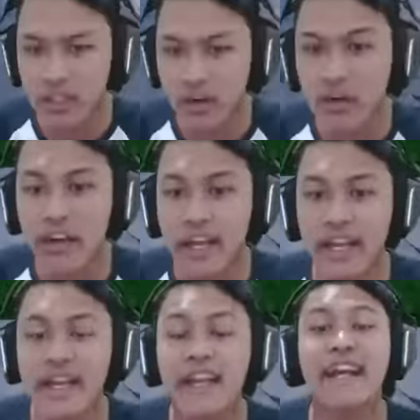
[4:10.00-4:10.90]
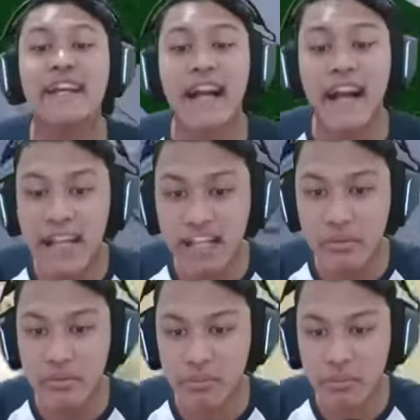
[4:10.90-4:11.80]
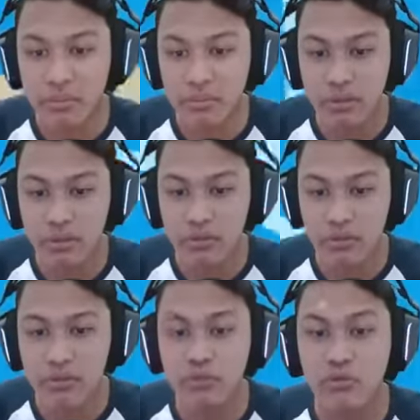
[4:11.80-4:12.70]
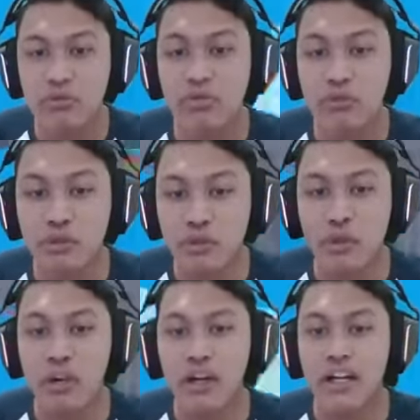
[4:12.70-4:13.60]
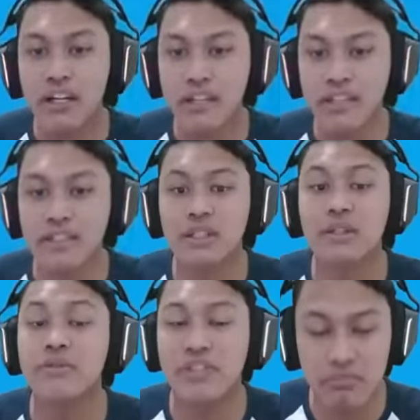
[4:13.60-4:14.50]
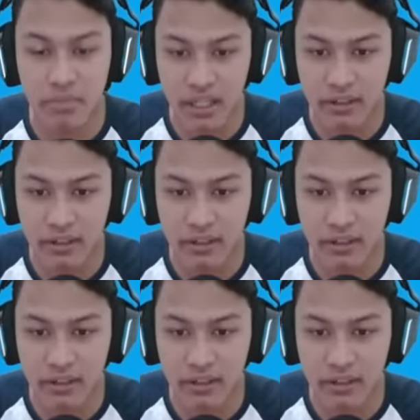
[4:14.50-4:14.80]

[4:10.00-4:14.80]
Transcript: Oke, okay, yang ini teman-teman, pintu untuk res Fishman.